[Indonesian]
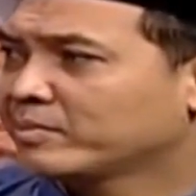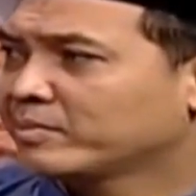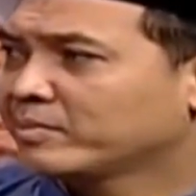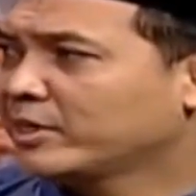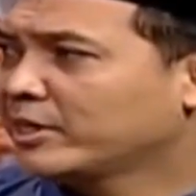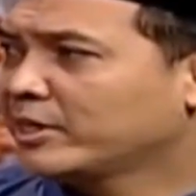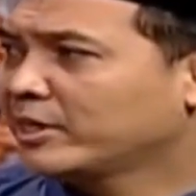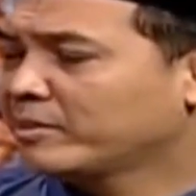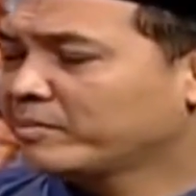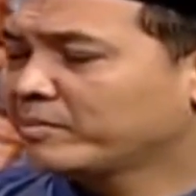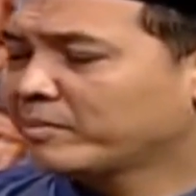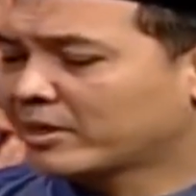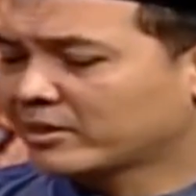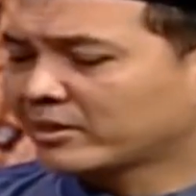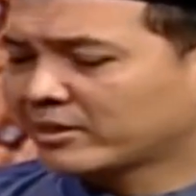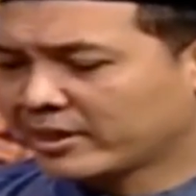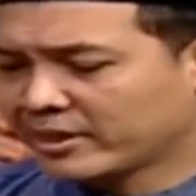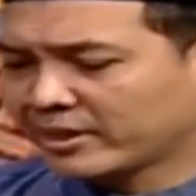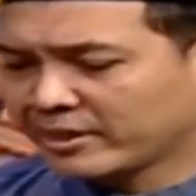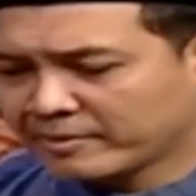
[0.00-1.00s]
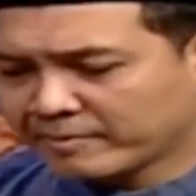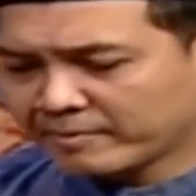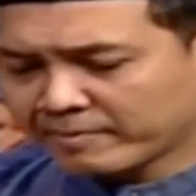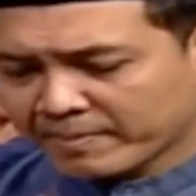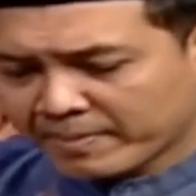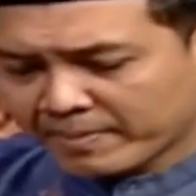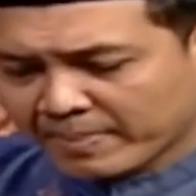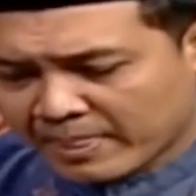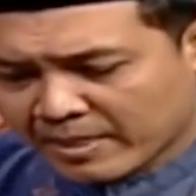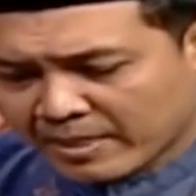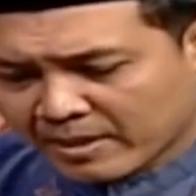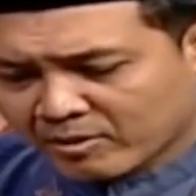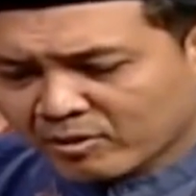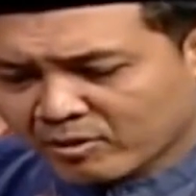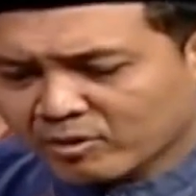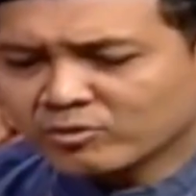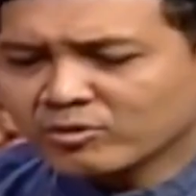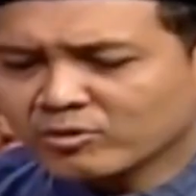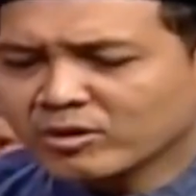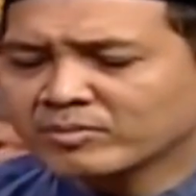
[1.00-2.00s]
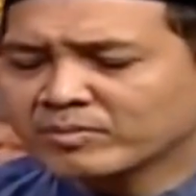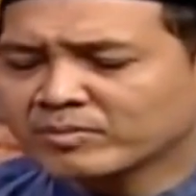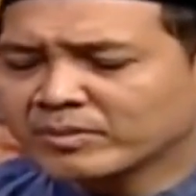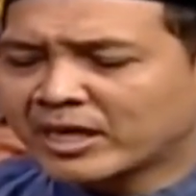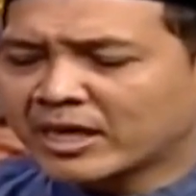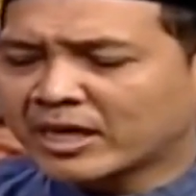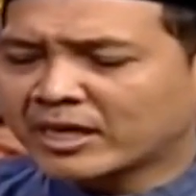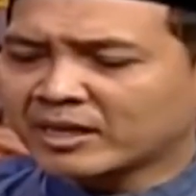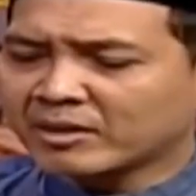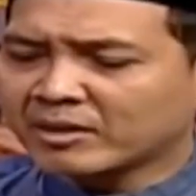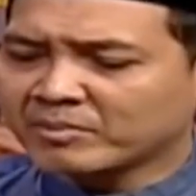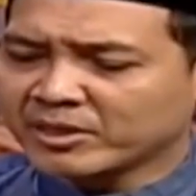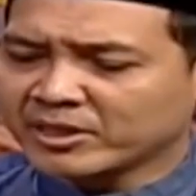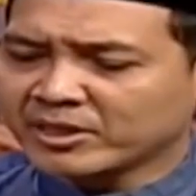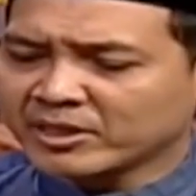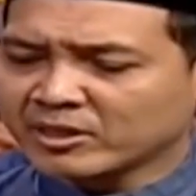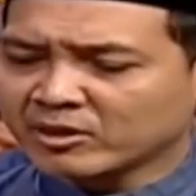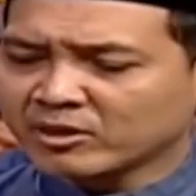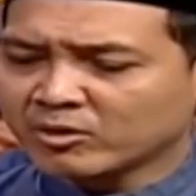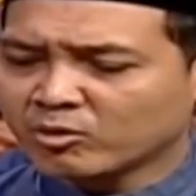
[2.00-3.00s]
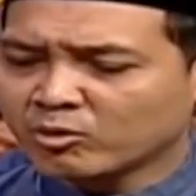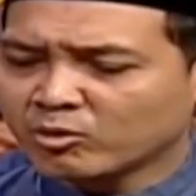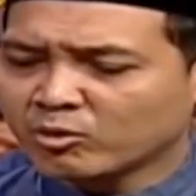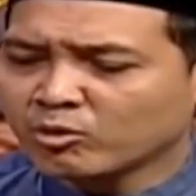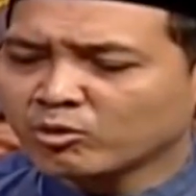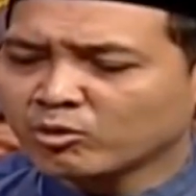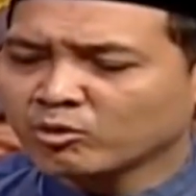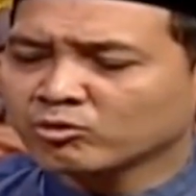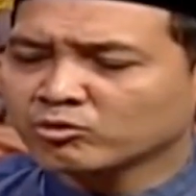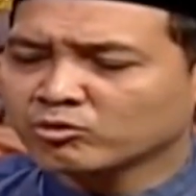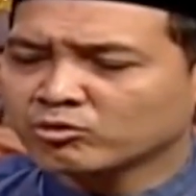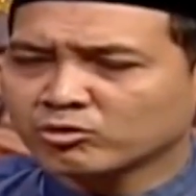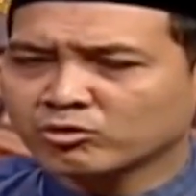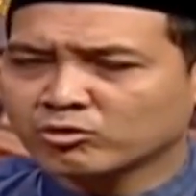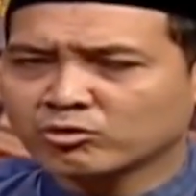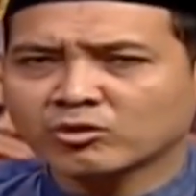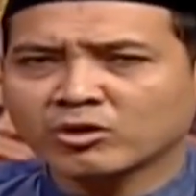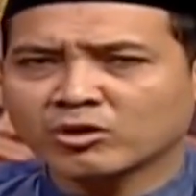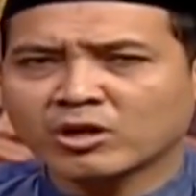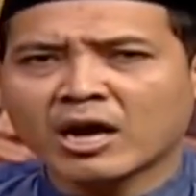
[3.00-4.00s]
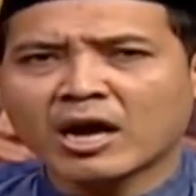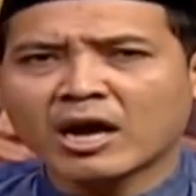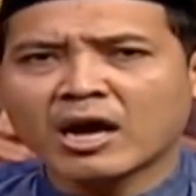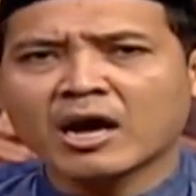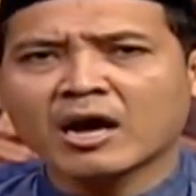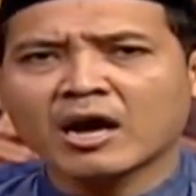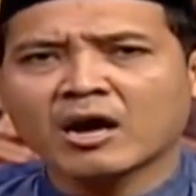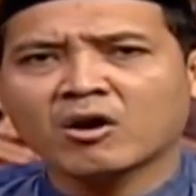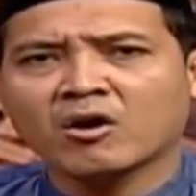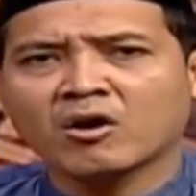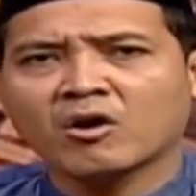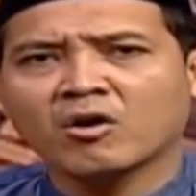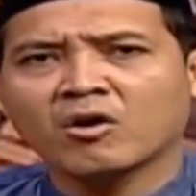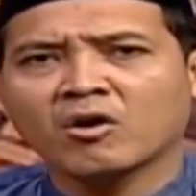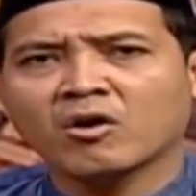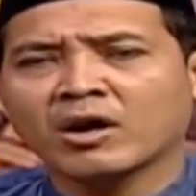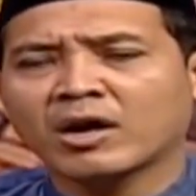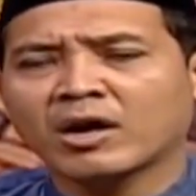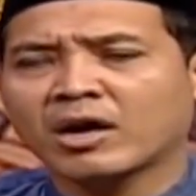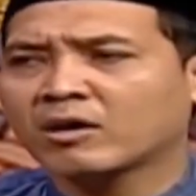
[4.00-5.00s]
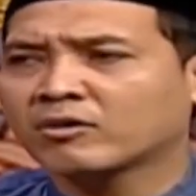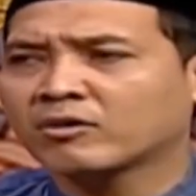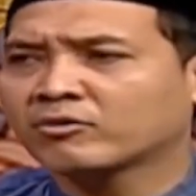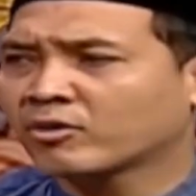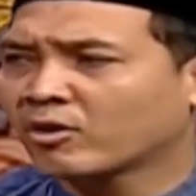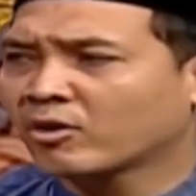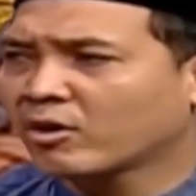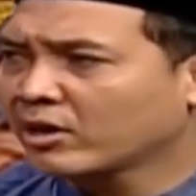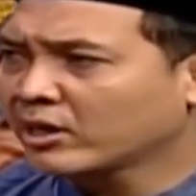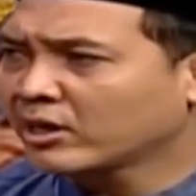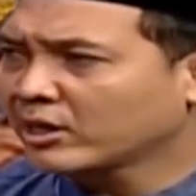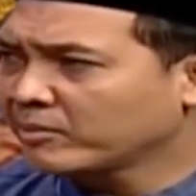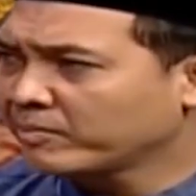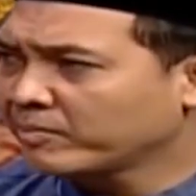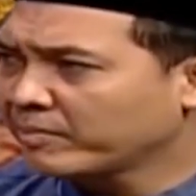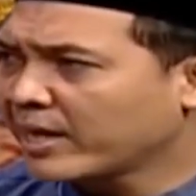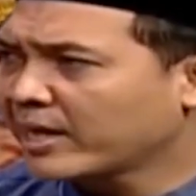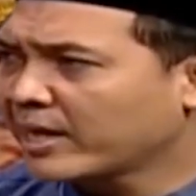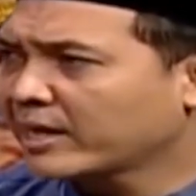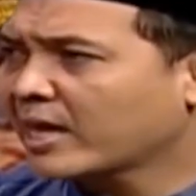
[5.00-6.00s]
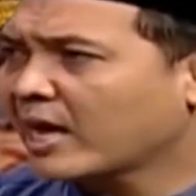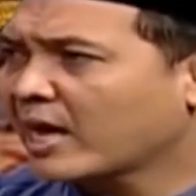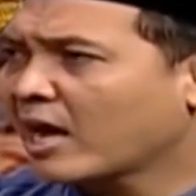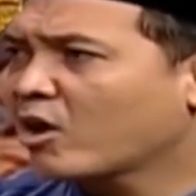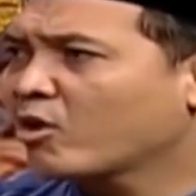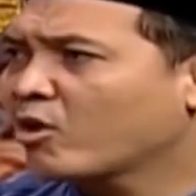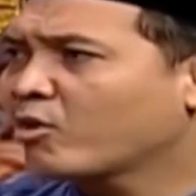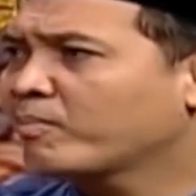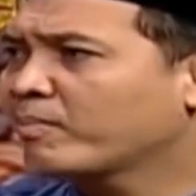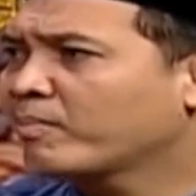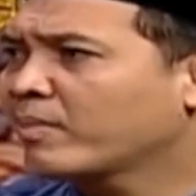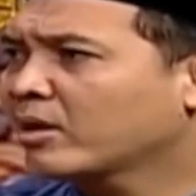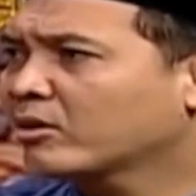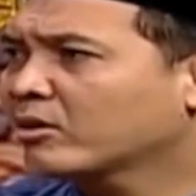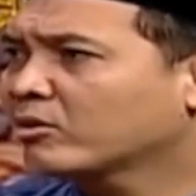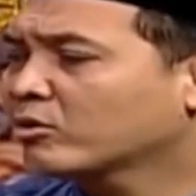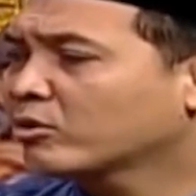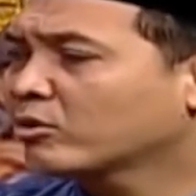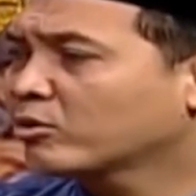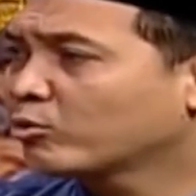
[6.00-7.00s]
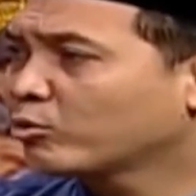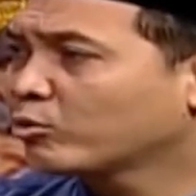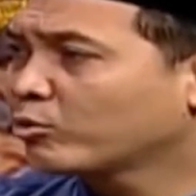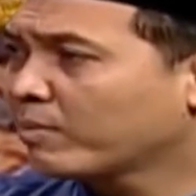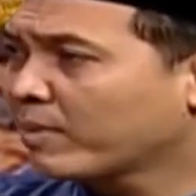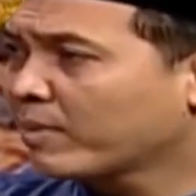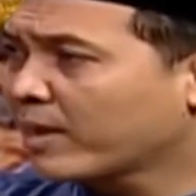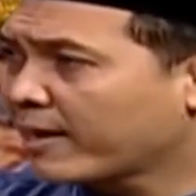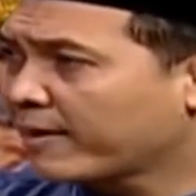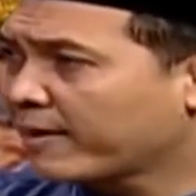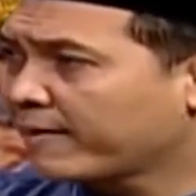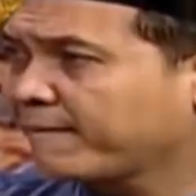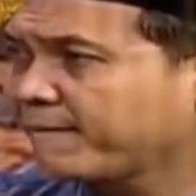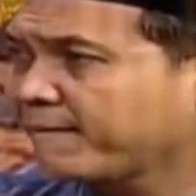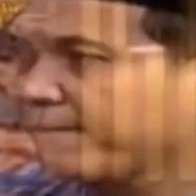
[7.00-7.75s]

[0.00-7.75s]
Begini Mbak Sally, Rasulullah menyarankan begini, Unsur akhoka zoliman au mazluman